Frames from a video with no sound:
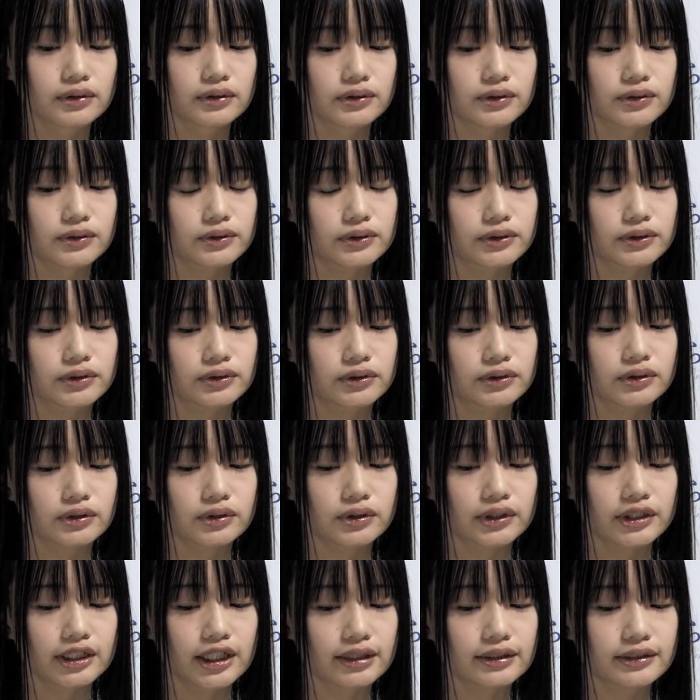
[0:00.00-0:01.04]
そういう
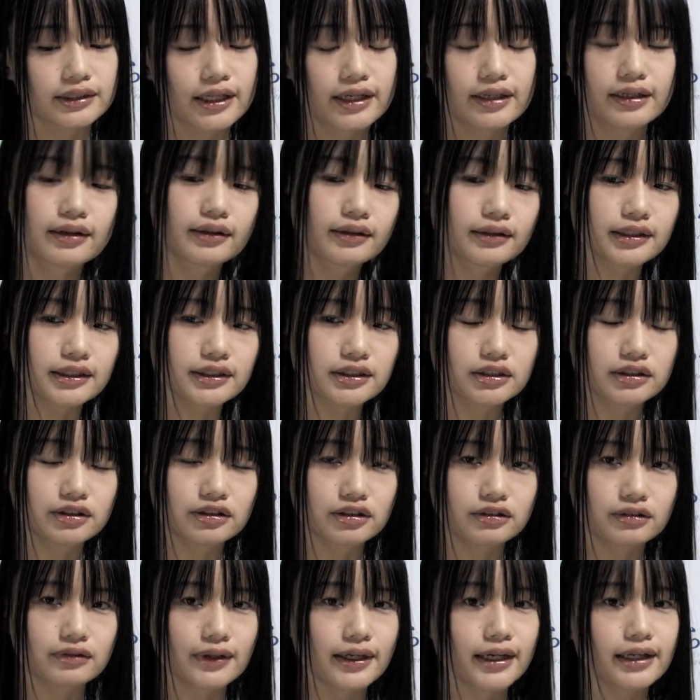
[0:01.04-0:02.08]
虐待なんてす
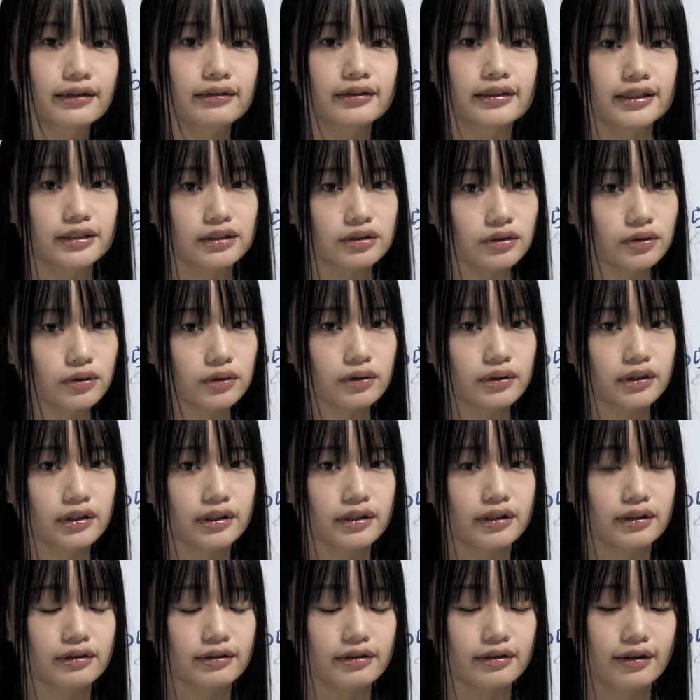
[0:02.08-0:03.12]
ぐわかるでしょっ
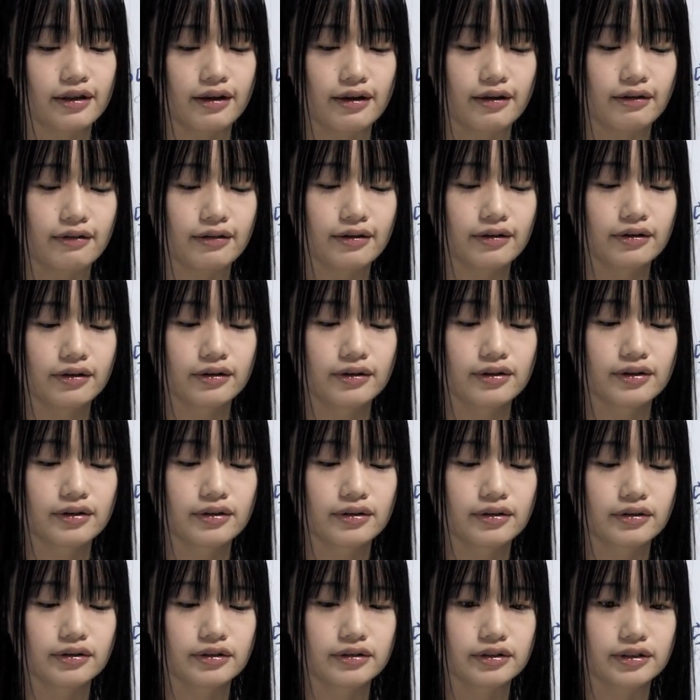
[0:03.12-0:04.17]
て
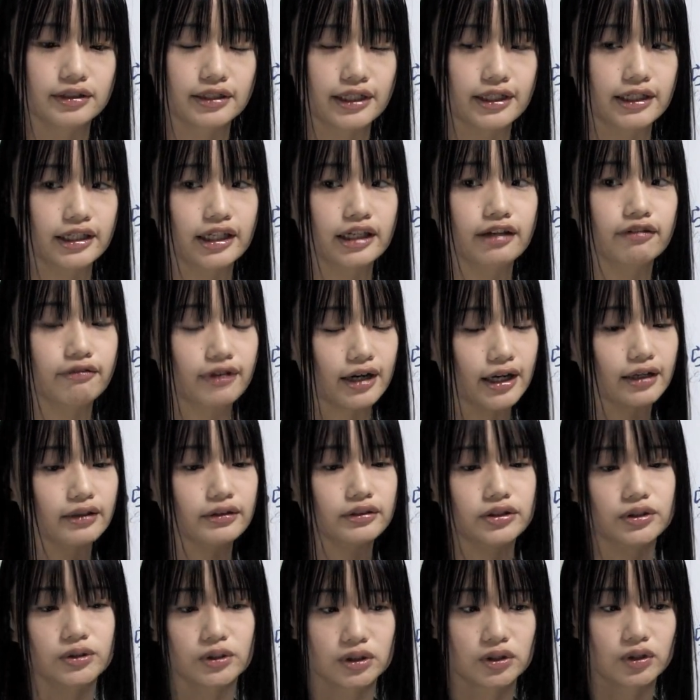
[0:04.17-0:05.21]
最近は
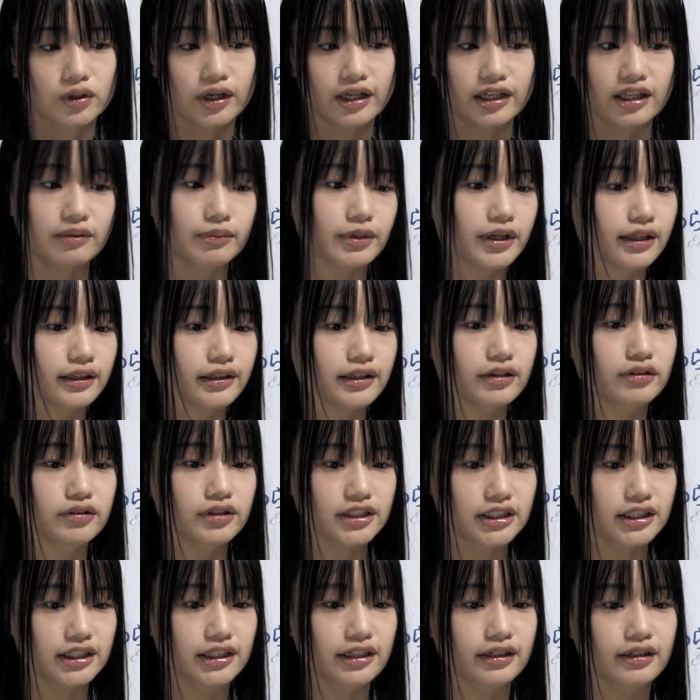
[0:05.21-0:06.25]
ニュースとかでもやってる
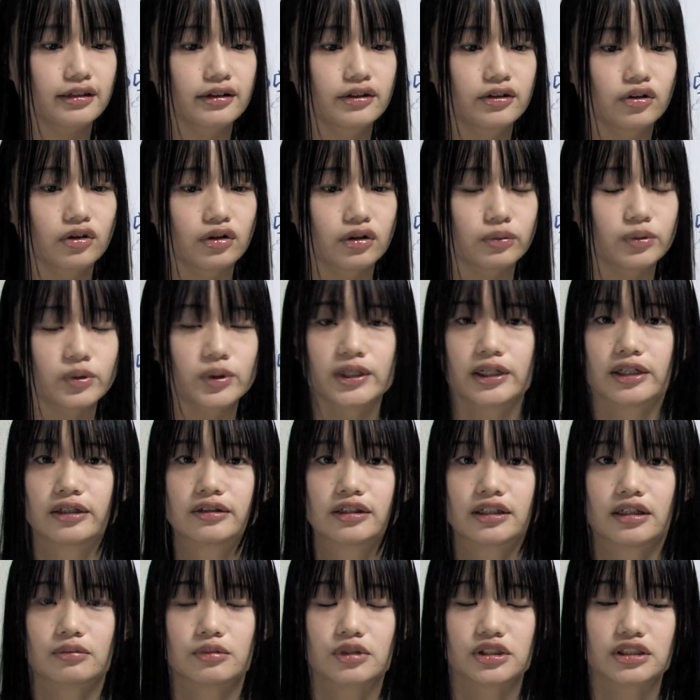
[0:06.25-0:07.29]
し思われ
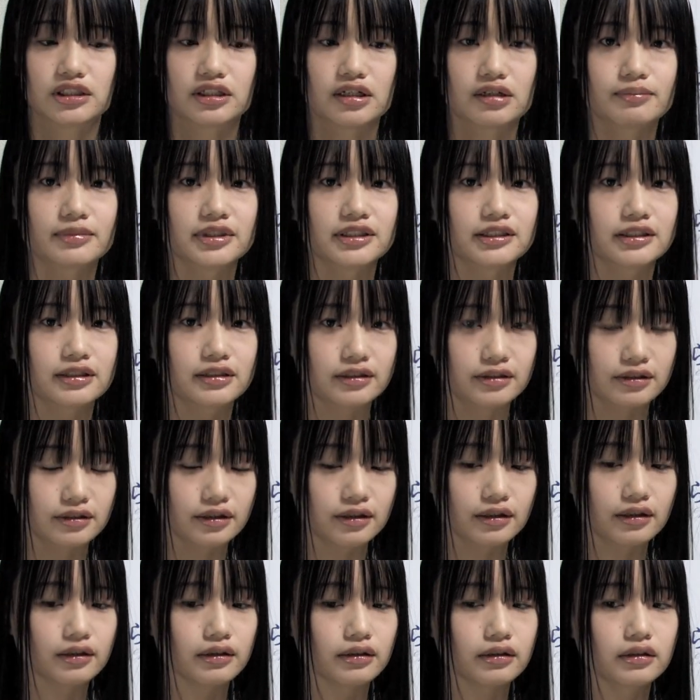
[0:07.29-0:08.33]
るかもしれません
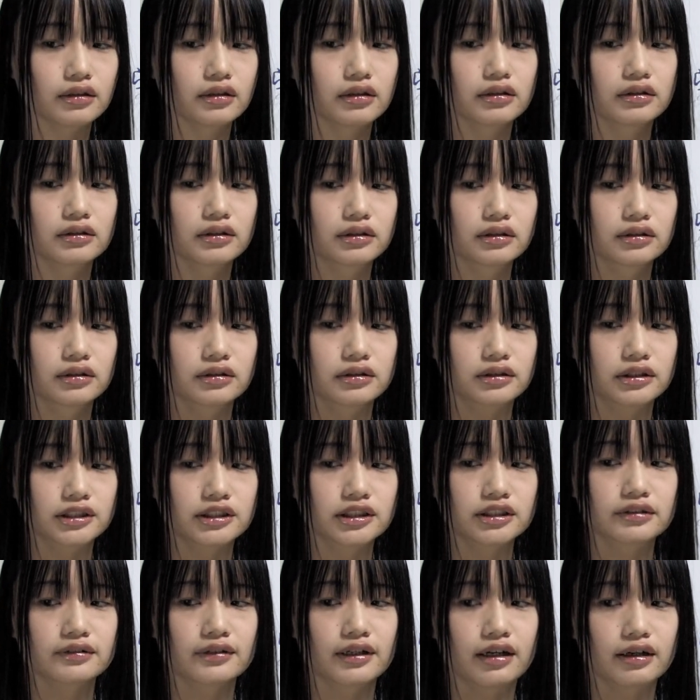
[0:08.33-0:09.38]
が
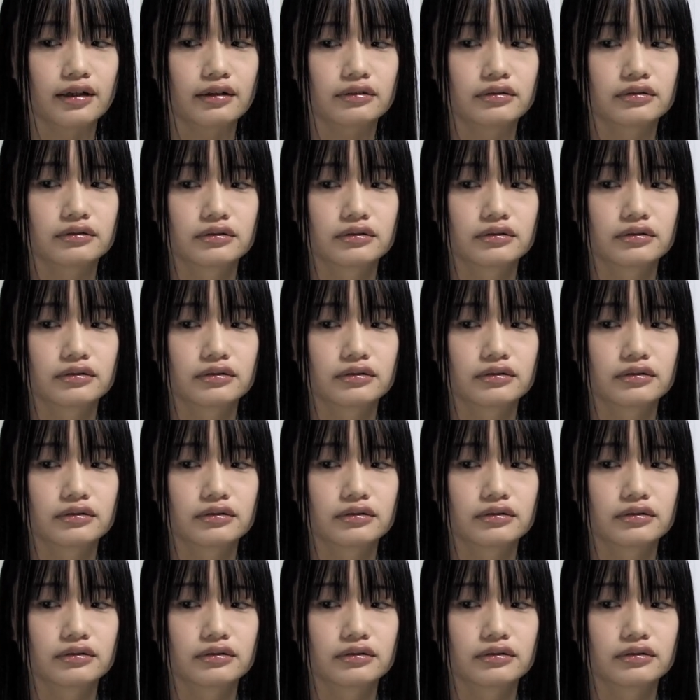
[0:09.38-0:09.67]
実は